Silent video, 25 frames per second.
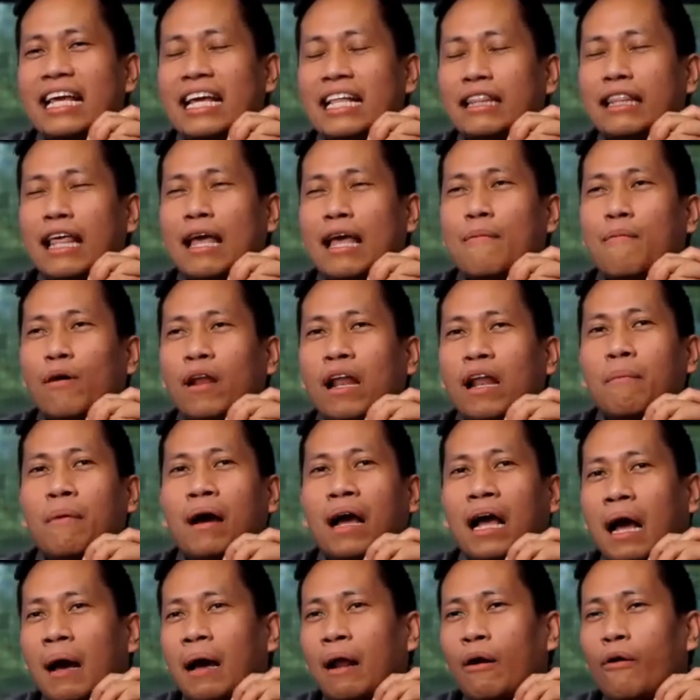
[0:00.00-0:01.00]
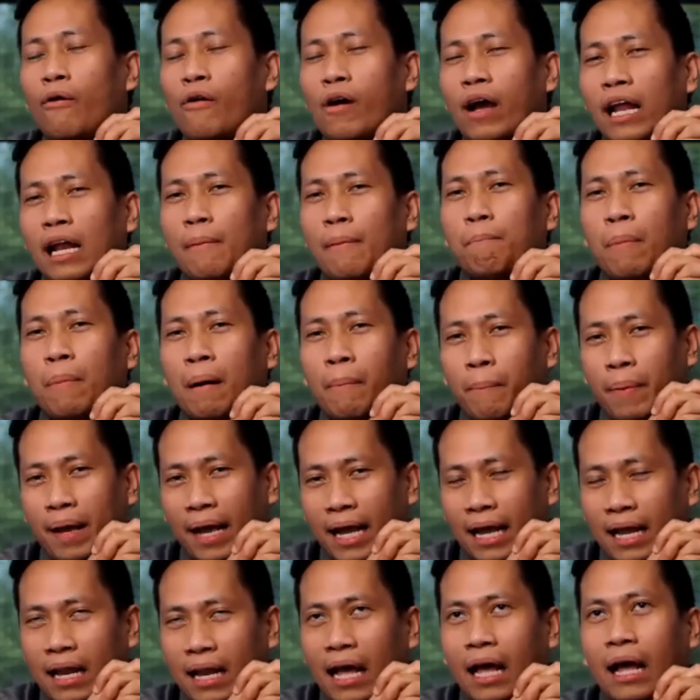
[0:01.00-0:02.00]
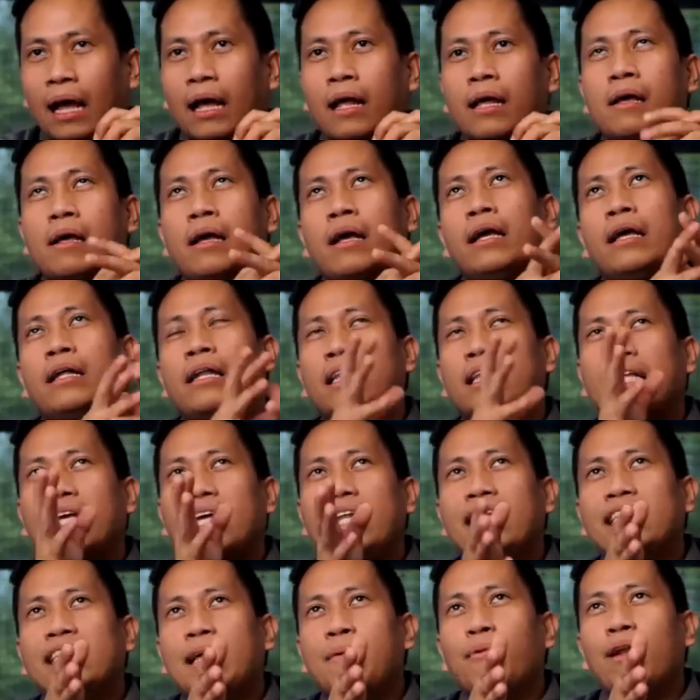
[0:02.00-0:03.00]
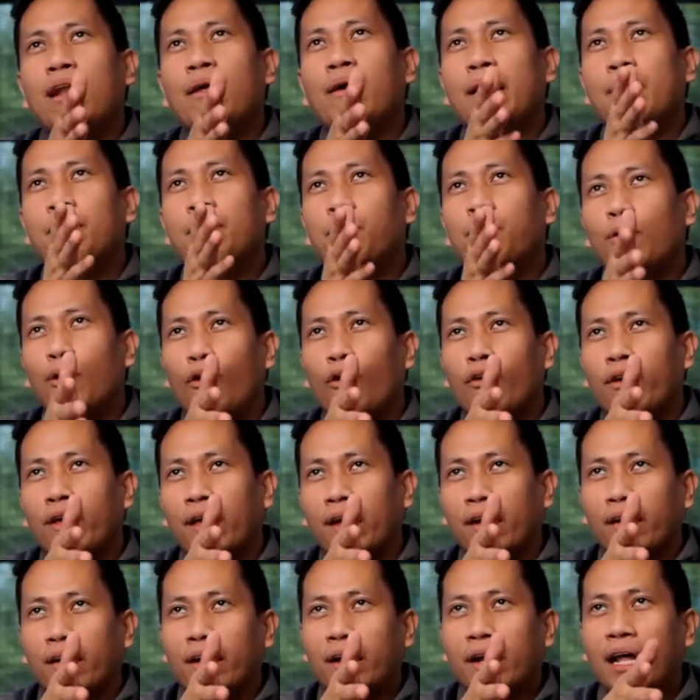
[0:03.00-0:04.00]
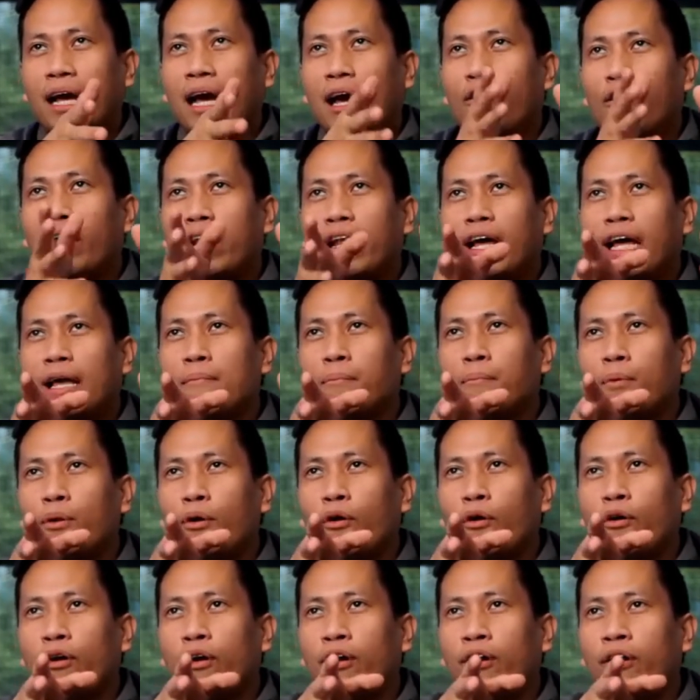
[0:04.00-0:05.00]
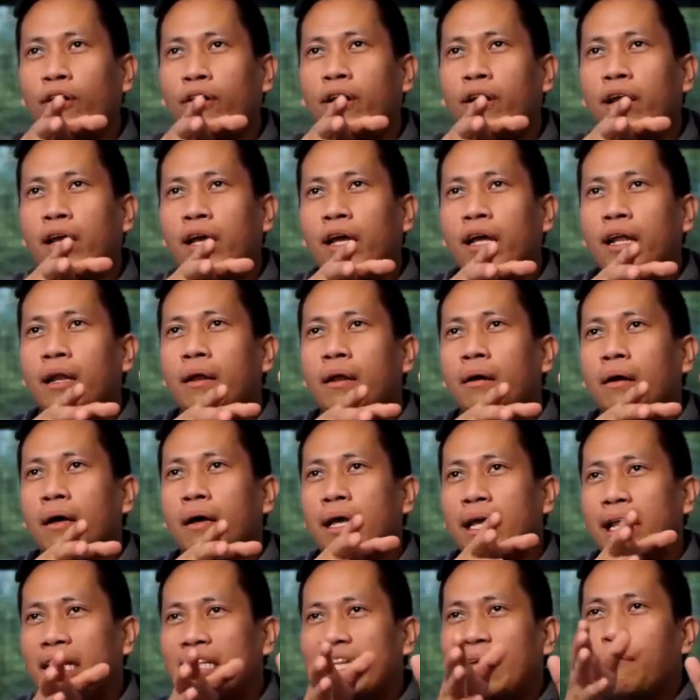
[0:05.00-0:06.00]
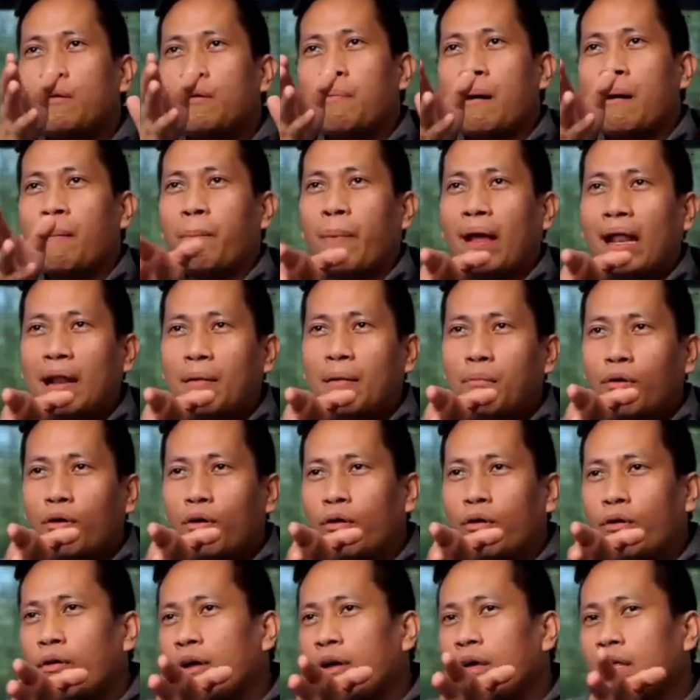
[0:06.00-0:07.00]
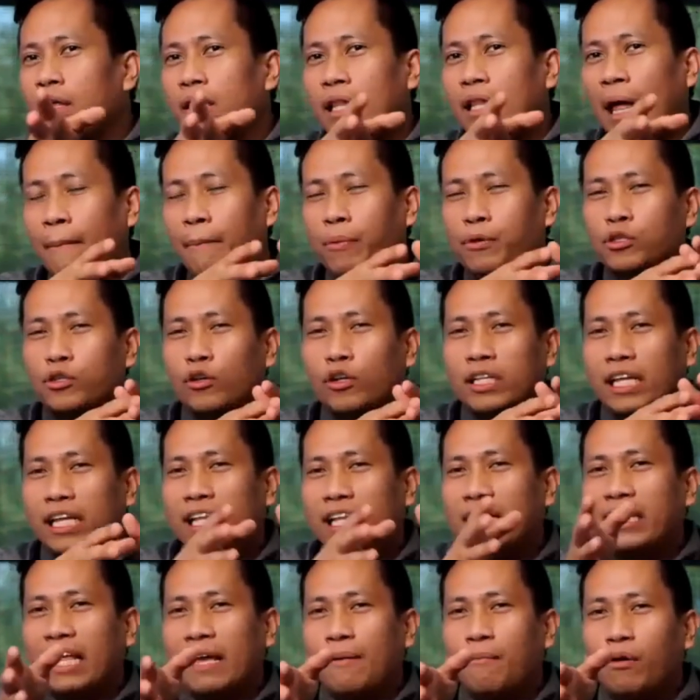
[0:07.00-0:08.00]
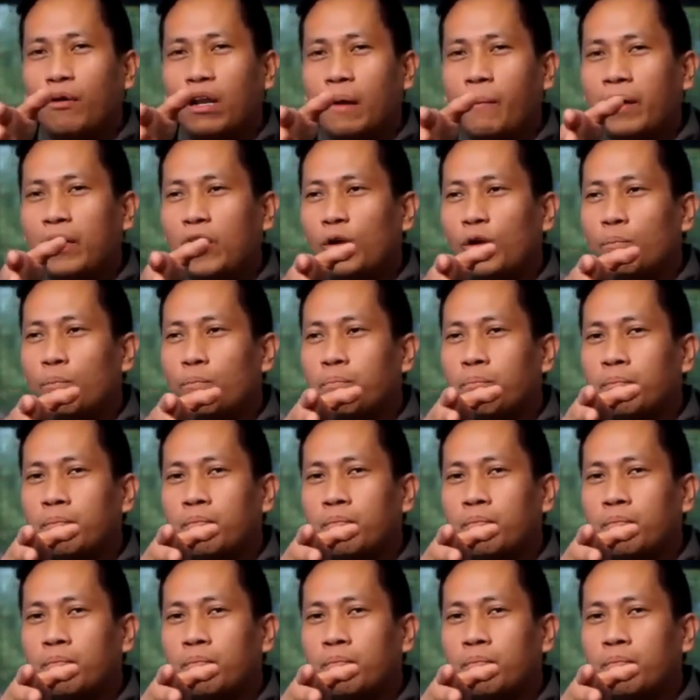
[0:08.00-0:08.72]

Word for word: hinihintay mo lang magkaroon ka ng papel. Ah, dati hinihintay mo lang employer. Nagkaroon ka ng employer, hinihintay mo yung papel mo. Tapos sunod, hinihintay mo naman yung